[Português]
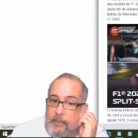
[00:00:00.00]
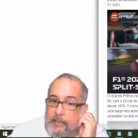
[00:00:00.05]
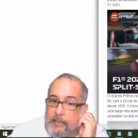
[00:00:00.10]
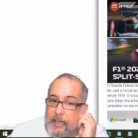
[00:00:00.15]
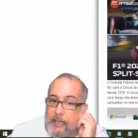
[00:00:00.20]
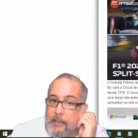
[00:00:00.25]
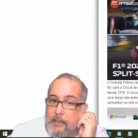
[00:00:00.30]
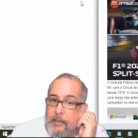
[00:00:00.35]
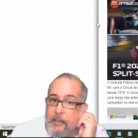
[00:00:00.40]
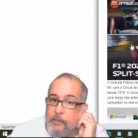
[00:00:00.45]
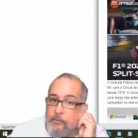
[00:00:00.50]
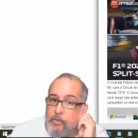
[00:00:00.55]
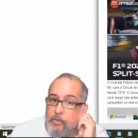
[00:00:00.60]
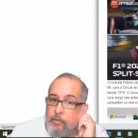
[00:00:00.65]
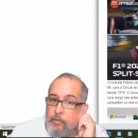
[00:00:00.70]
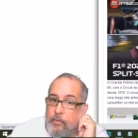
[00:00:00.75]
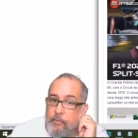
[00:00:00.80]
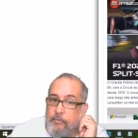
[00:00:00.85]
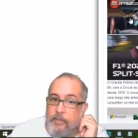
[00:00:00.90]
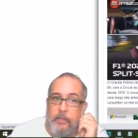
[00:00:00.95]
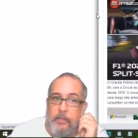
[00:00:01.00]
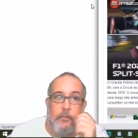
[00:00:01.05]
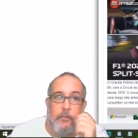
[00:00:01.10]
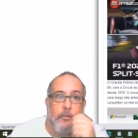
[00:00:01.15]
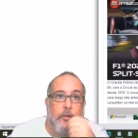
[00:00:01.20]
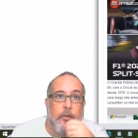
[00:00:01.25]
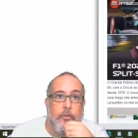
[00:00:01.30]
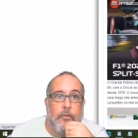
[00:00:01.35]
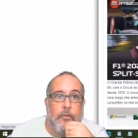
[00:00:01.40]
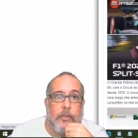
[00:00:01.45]
tá? Vocês vão ver aqui
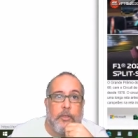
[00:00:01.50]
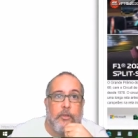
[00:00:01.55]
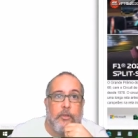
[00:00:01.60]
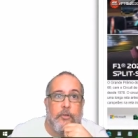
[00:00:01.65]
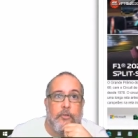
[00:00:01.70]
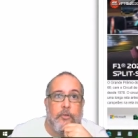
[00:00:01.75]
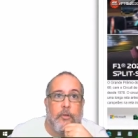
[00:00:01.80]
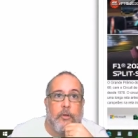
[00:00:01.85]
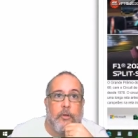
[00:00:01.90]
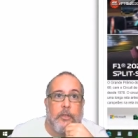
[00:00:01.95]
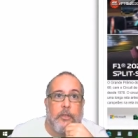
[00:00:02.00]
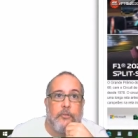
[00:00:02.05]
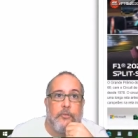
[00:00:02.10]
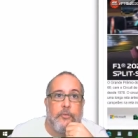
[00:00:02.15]
dois corredores jogando